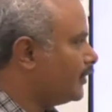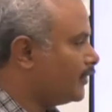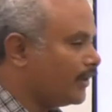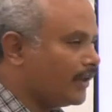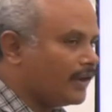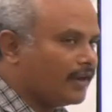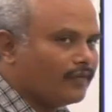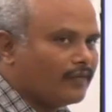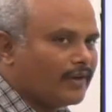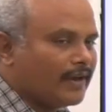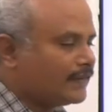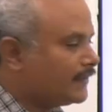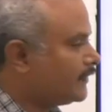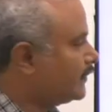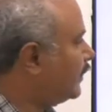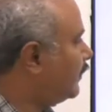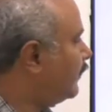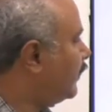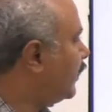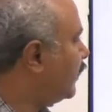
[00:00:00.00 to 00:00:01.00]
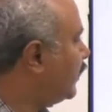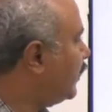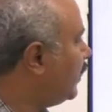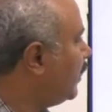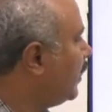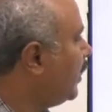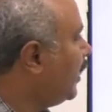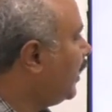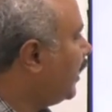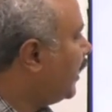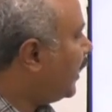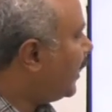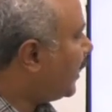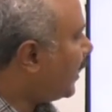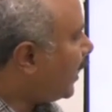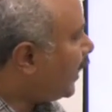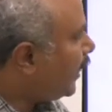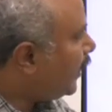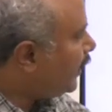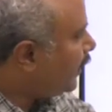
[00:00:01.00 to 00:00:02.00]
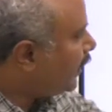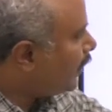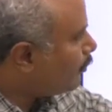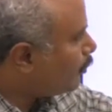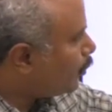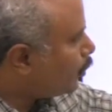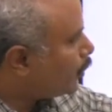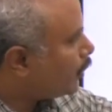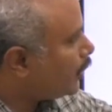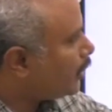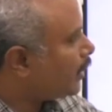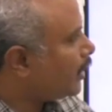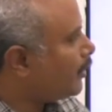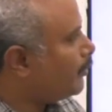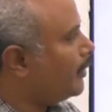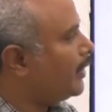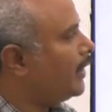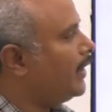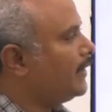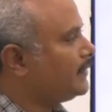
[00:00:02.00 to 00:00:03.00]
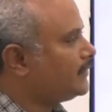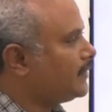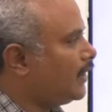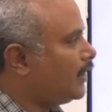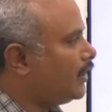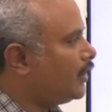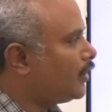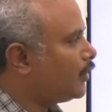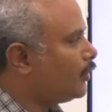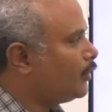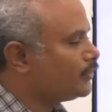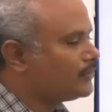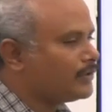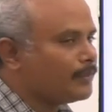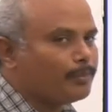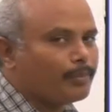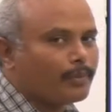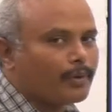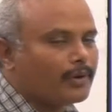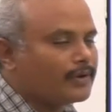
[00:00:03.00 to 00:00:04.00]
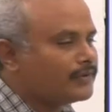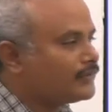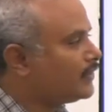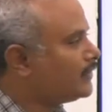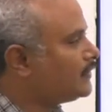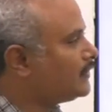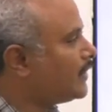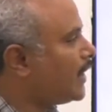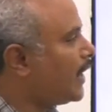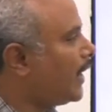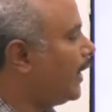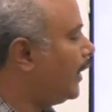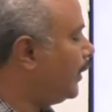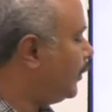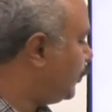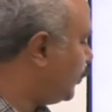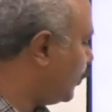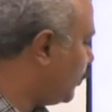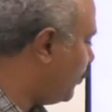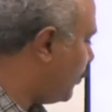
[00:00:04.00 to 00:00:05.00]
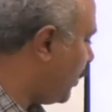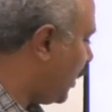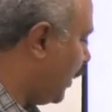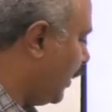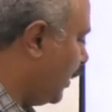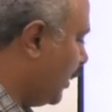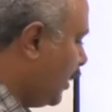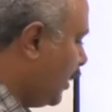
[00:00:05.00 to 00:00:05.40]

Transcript: தியரி ஆஃப் கேஸஸில் வருது அண்ட் ஐடியல் மோனோ அட்டாமிக் கேஸ் அண்டர்கோஸ் அ ப்ராசஸ் ஏ டு பி